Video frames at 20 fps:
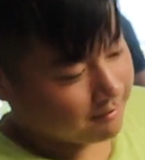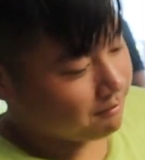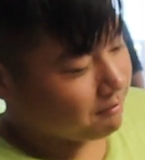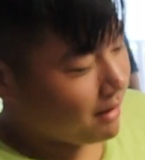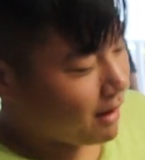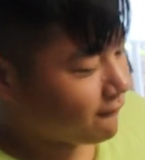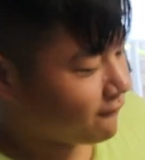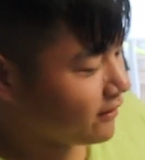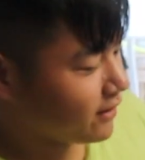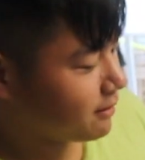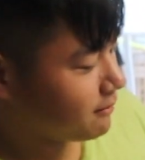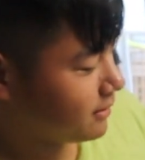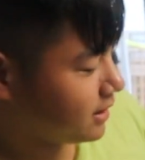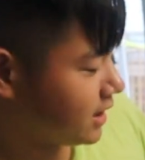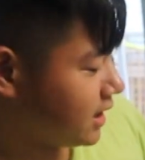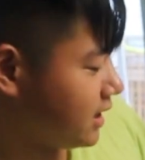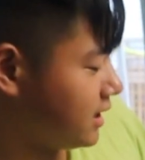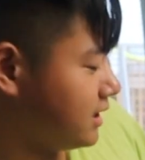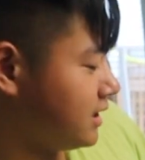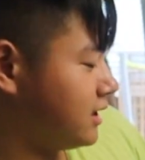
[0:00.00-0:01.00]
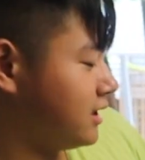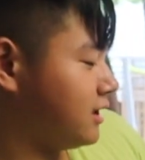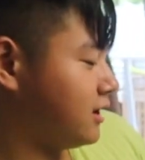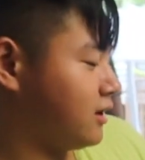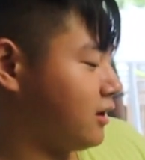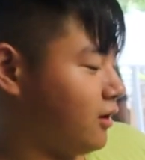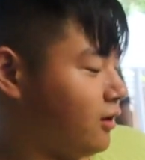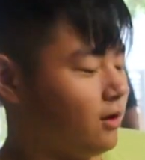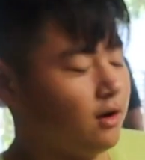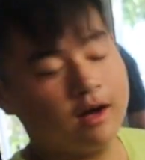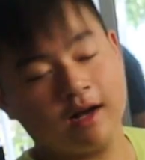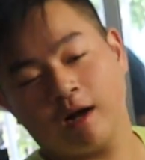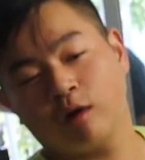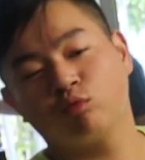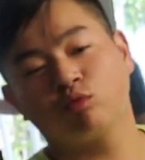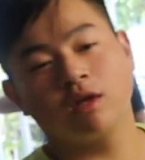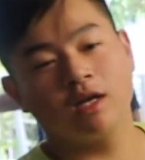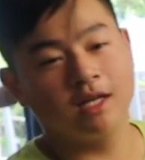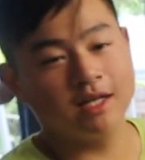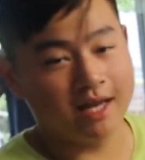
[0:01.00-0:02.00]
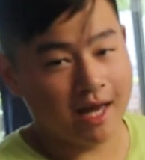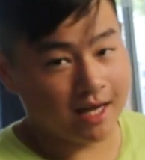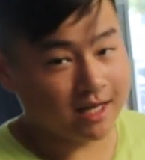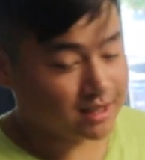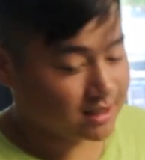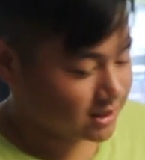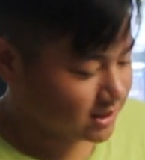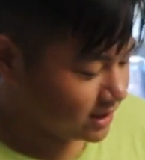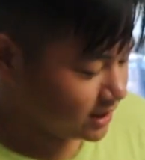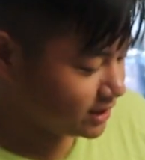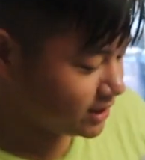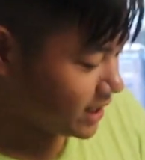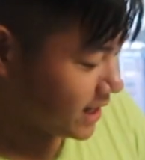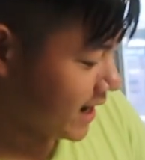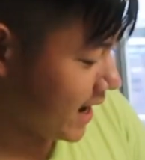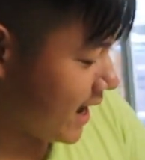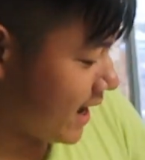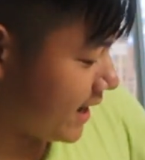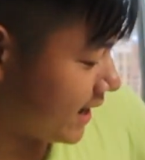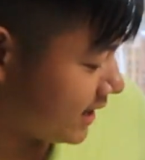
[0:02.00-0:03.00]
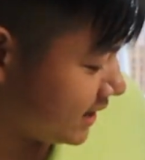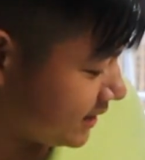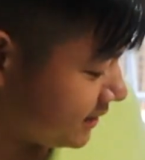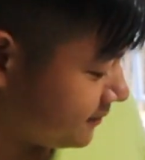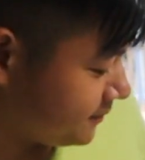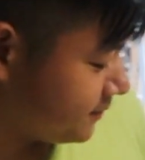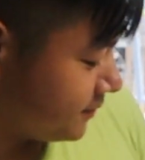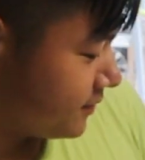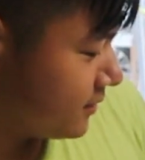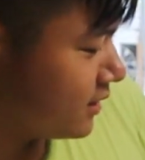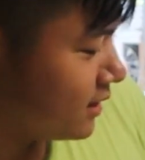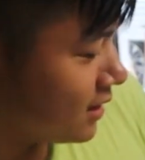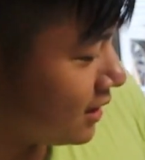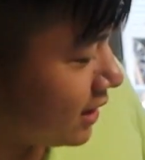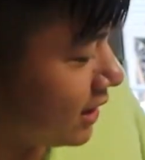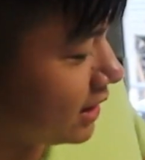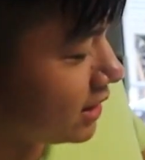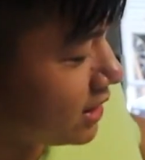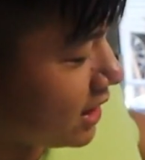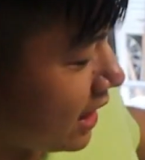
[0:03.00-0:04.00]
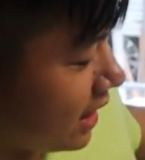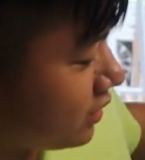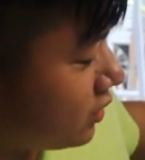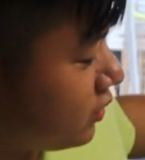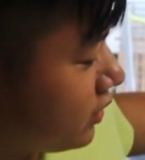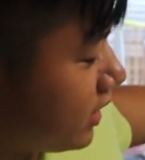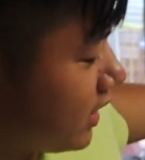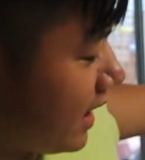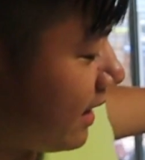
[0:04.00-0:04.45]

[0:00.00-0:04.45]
Mavic Mini của công ty DJI DJI chuyên